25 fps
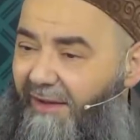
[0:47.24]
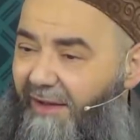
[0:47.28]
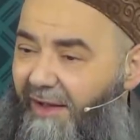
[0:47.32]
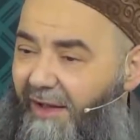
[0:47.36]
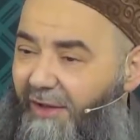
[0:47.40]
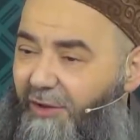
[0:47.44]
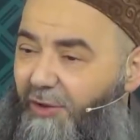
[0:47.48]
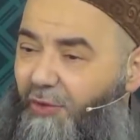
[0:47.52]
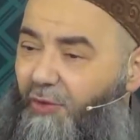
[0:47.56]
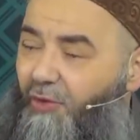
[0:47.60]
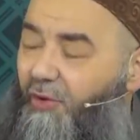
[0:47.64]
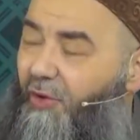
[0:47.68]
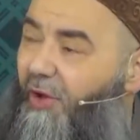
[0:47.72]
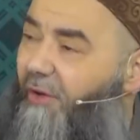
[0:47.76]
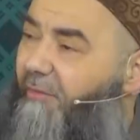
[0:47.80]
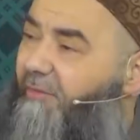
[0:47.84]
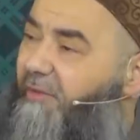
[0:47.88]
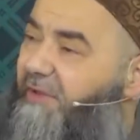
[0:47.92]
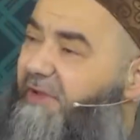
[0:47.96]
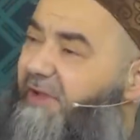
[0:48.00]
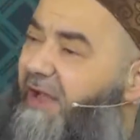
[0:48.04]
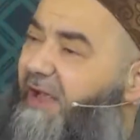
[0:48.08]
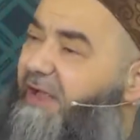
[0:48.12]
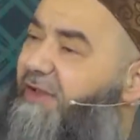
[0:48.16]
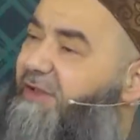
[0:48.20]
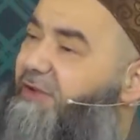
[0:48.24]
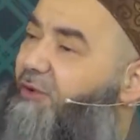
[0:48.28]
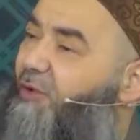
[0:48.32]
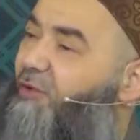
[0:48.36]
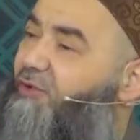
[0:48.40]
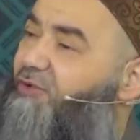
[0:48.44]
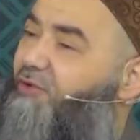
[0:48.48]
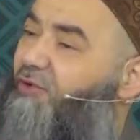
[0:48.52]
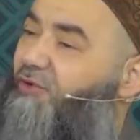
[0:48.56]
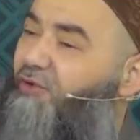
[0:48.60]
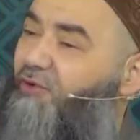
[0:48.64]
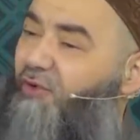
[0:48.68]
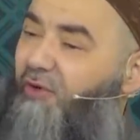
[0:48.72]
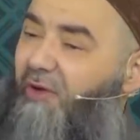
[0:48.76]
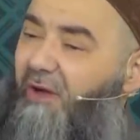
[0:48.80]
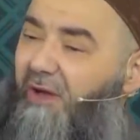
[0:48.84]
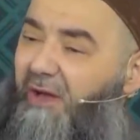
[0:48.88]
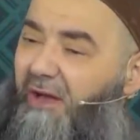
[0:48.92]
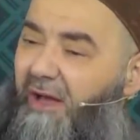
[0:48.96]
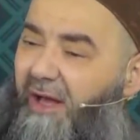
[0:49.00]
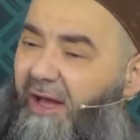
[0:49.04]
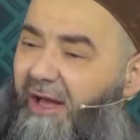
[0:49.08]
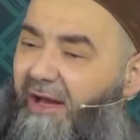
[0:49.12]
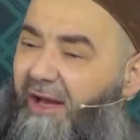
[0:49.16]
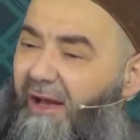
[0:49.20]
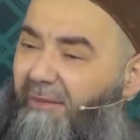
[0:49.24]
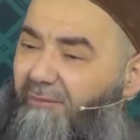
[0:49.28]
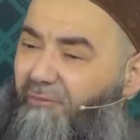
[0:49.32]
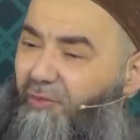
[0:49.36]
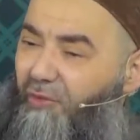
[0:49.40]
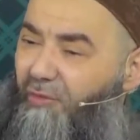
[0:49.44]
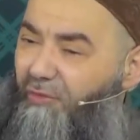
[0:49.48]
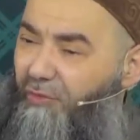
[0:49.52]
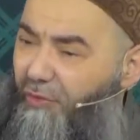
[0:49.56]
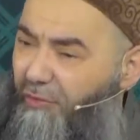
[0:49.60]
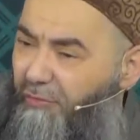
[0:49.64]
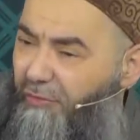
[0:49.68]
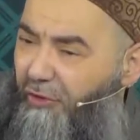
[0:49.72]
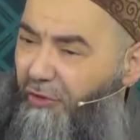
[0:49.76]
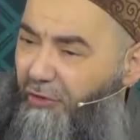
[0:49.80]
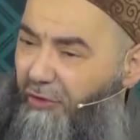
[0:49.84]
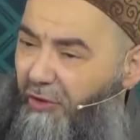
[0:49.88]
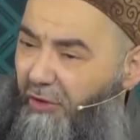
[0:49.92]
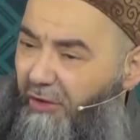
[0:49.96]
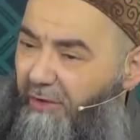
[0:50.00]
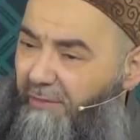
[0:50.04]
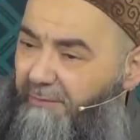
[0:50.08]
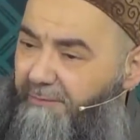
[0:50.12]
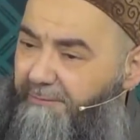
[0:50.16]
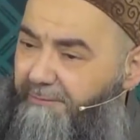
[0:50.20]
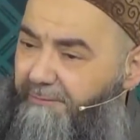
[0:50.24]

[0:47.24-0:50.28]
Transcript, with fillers: e gidiyor neydi o çocuk? Eren Bülbül müydü?